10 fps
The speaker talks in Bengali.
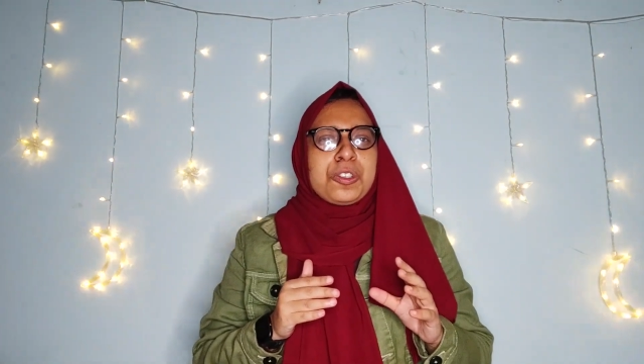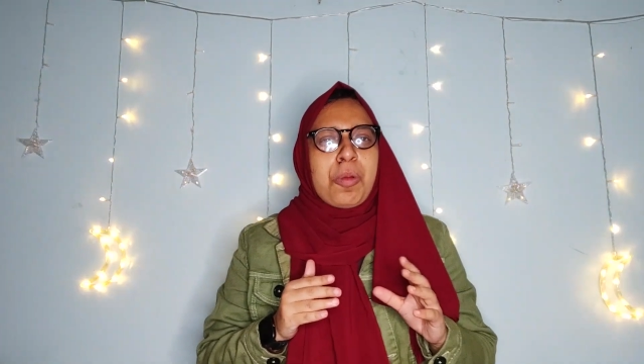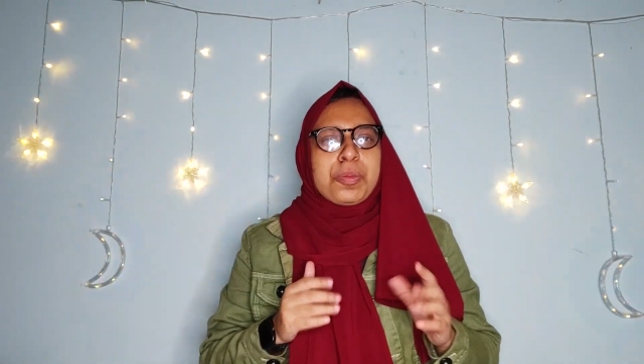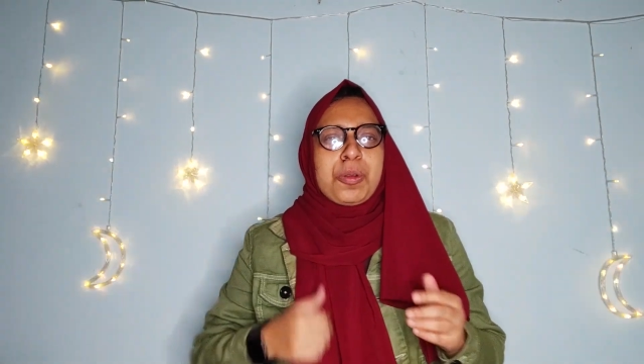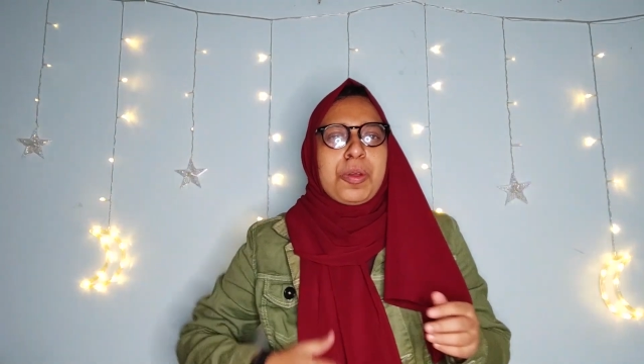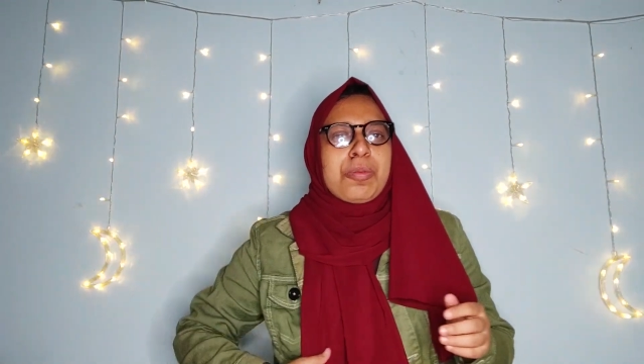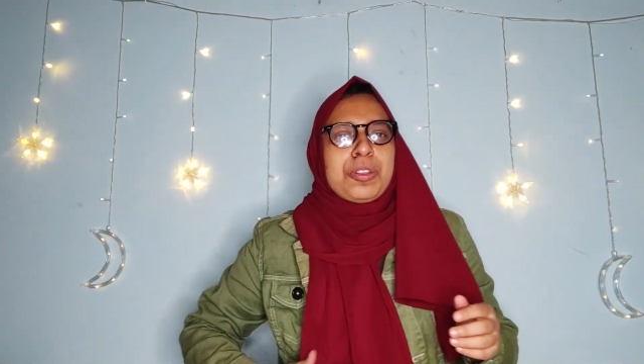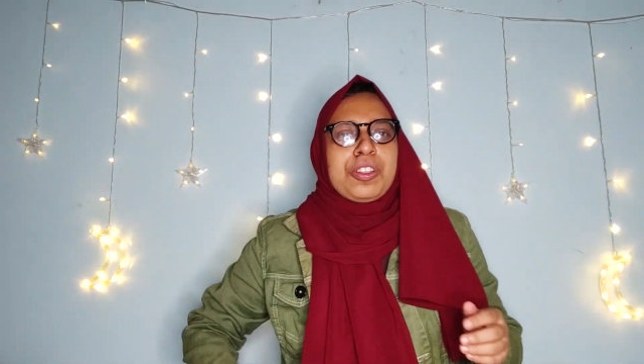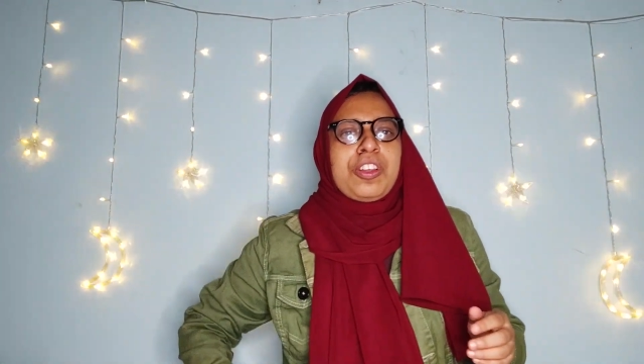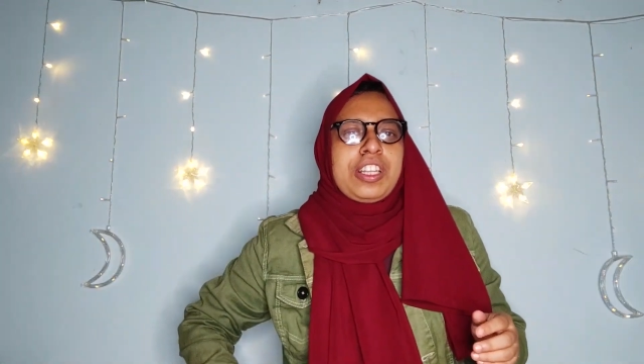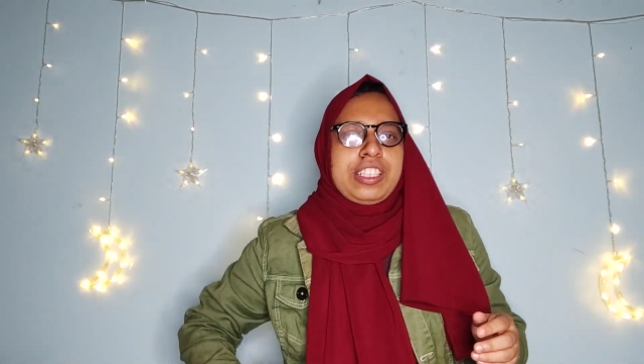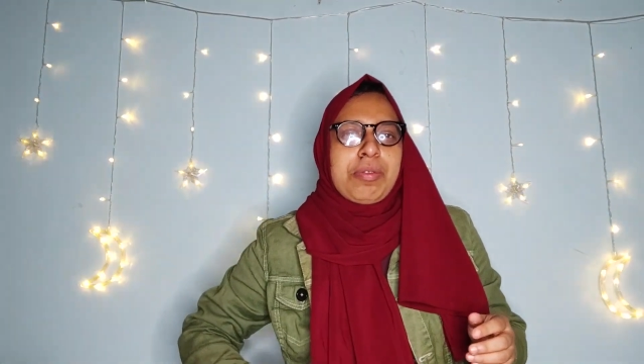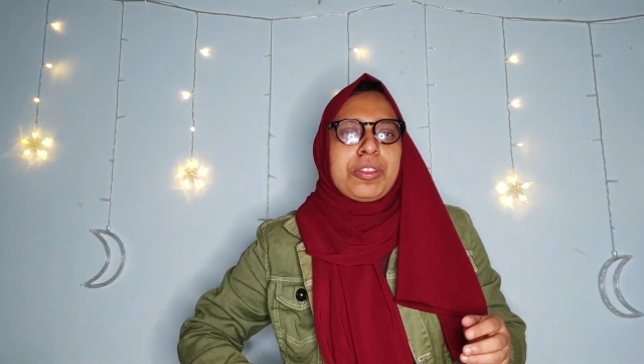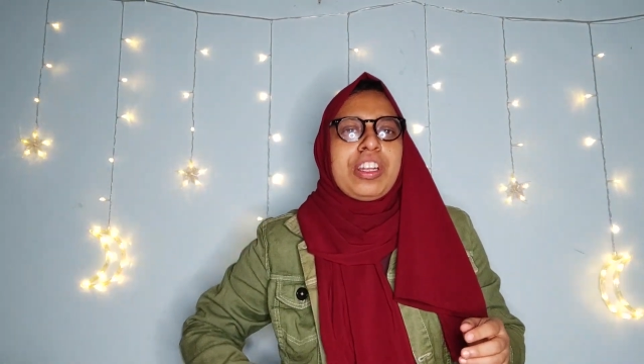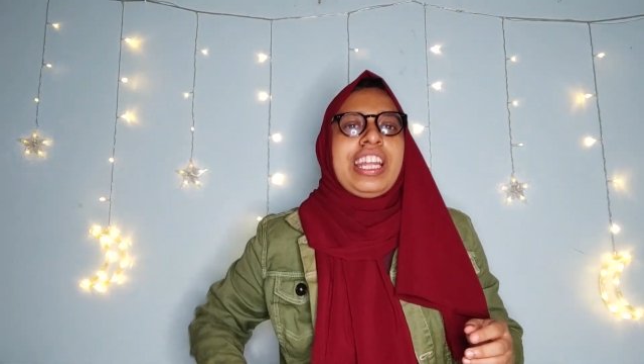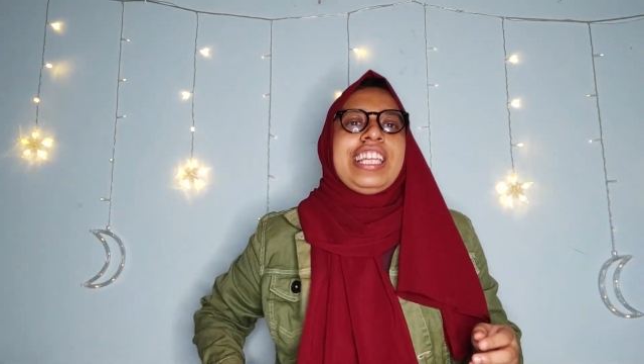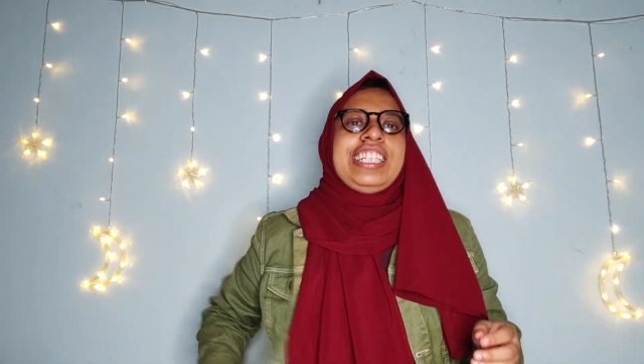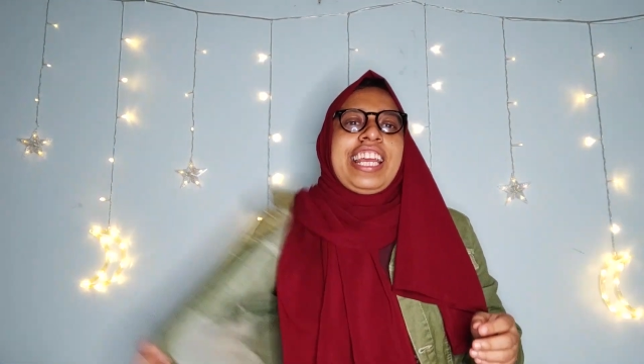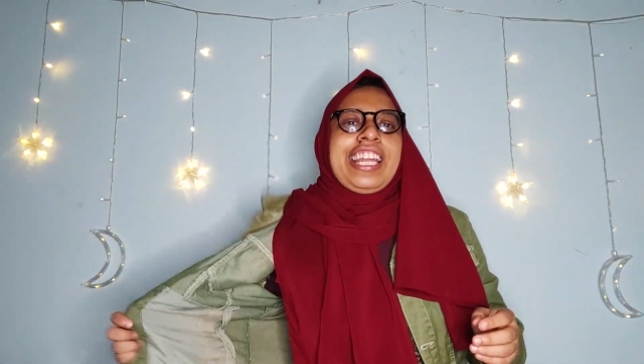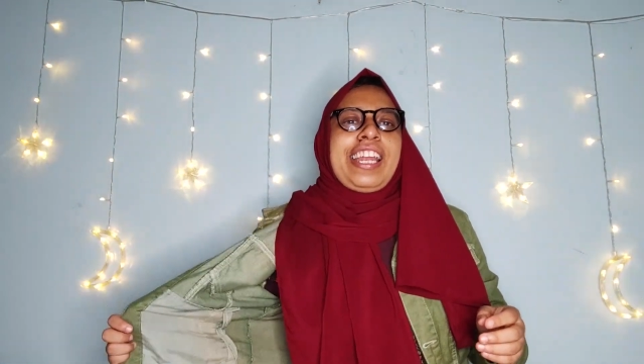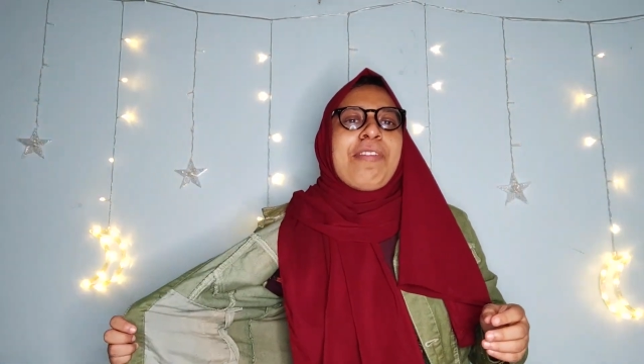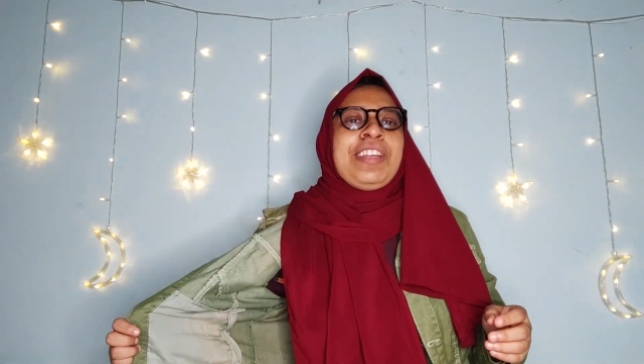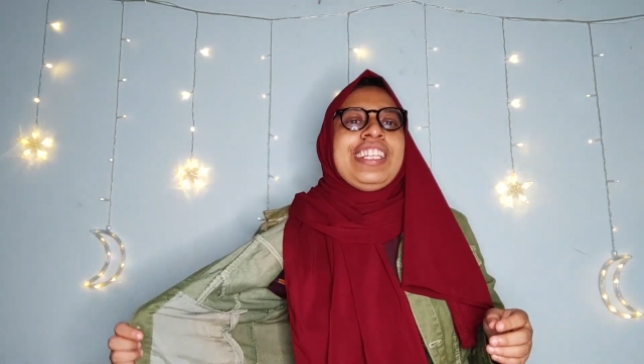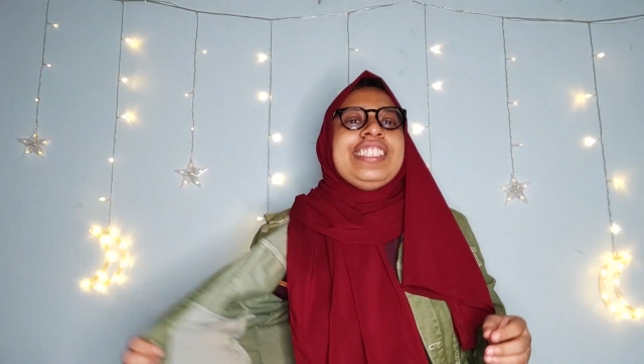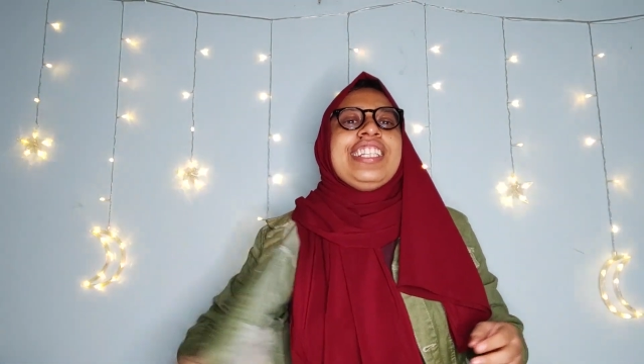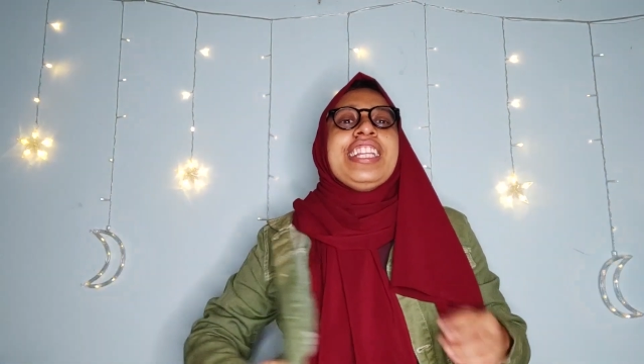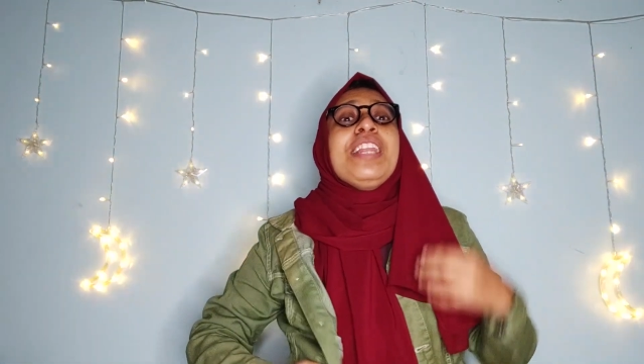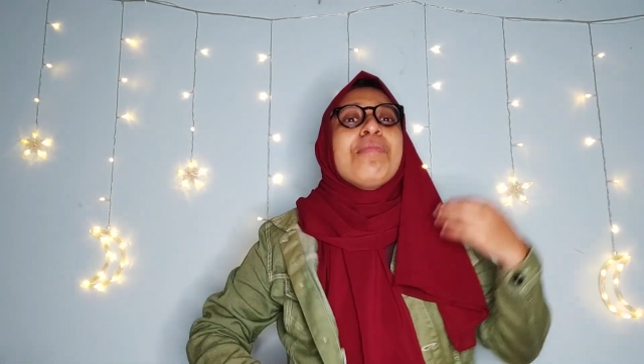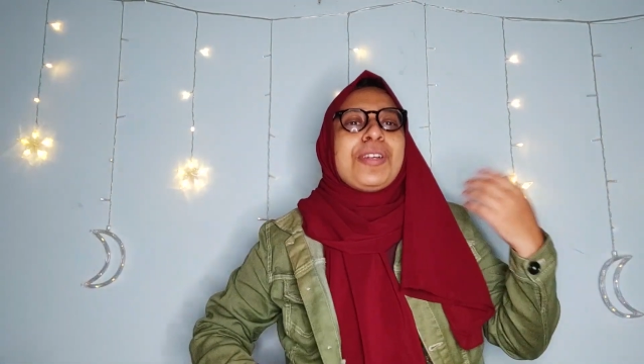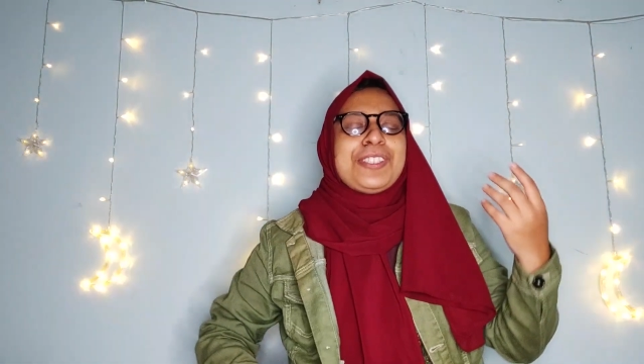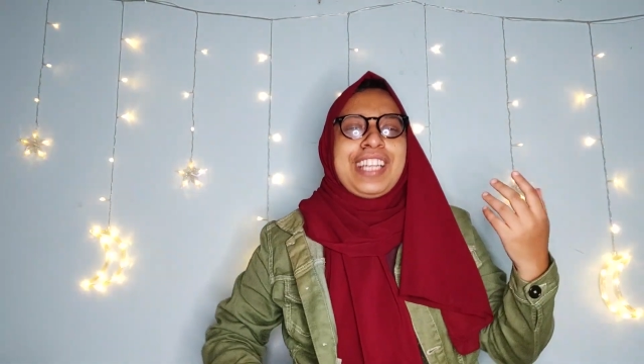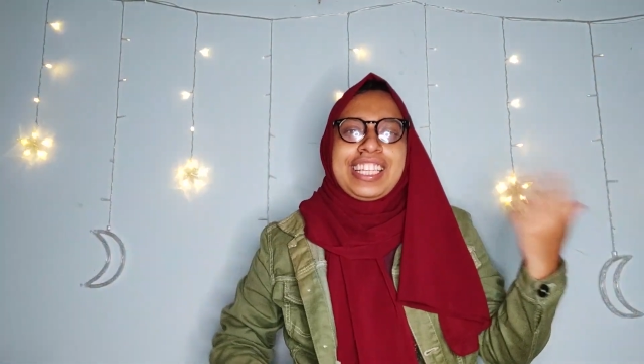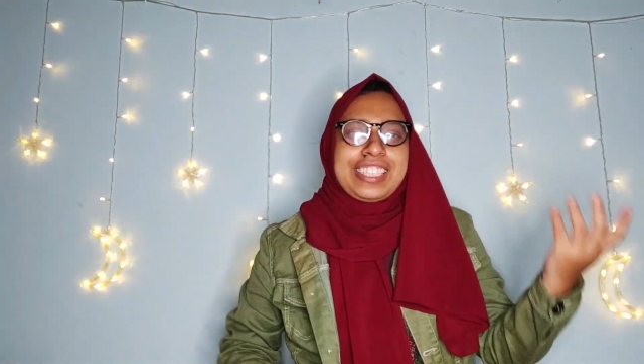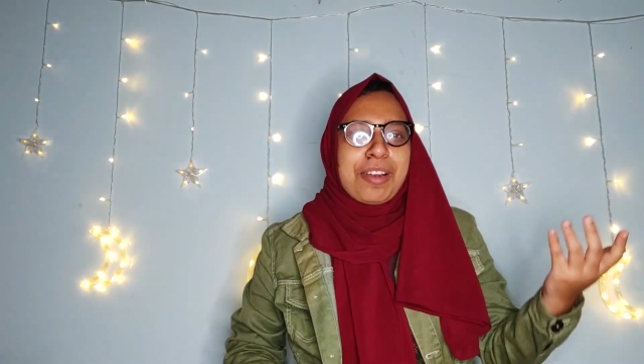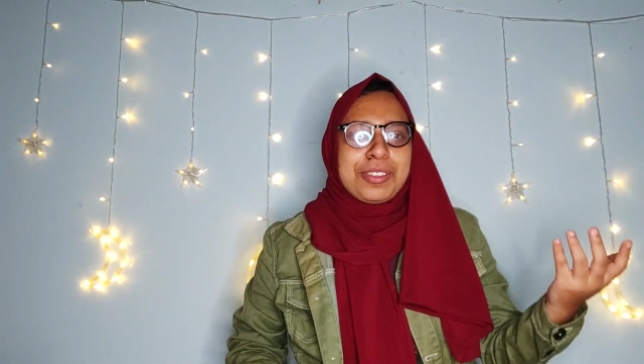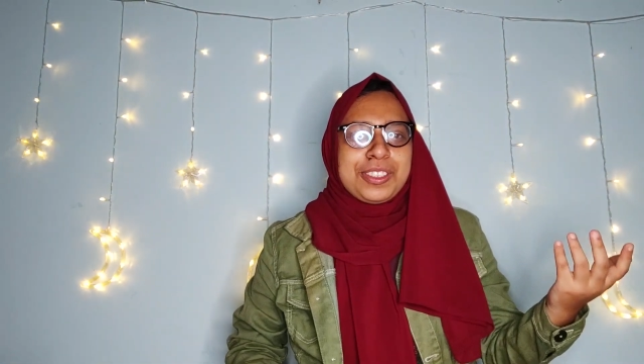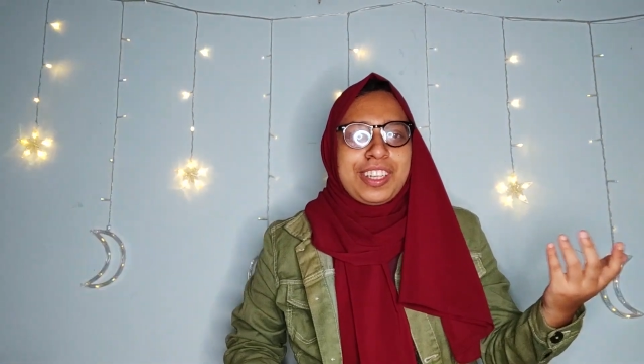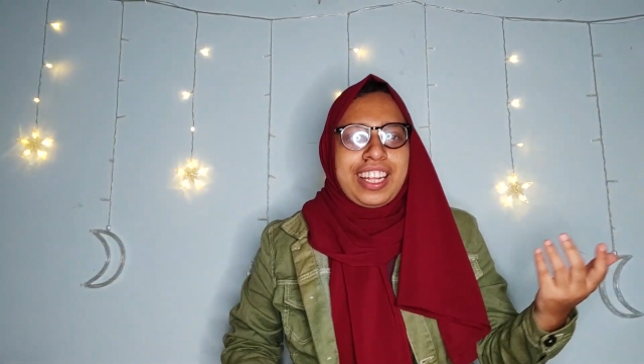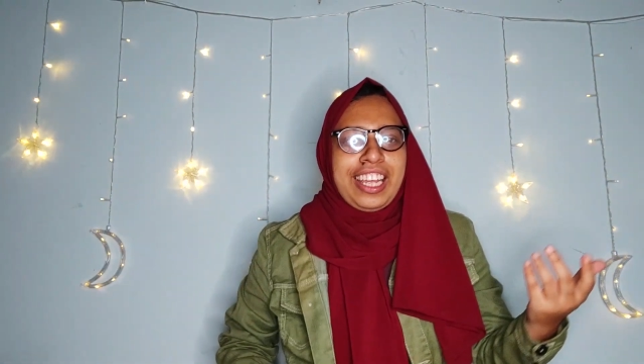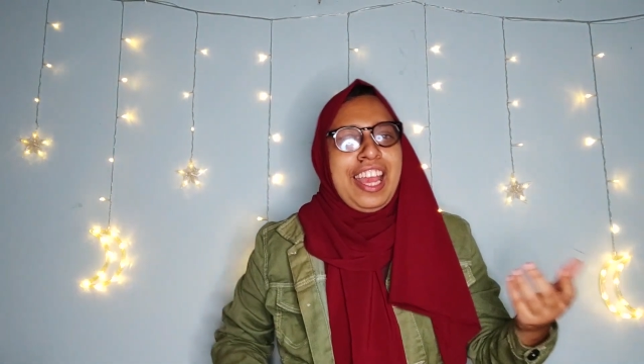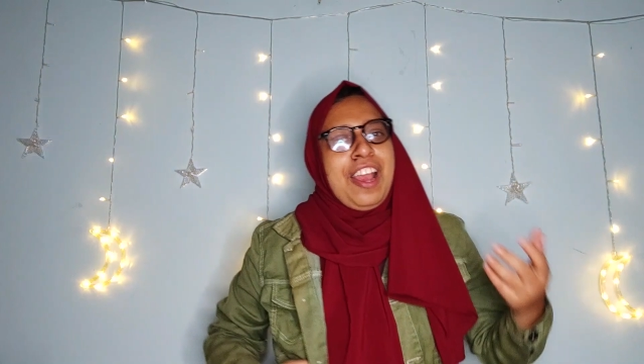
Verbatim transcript: সবসময়ের মতো যেমন ধরেন এই জ্যাকেটটা আমি নিয়েছি তিন বছর নাকি চার বছর আগে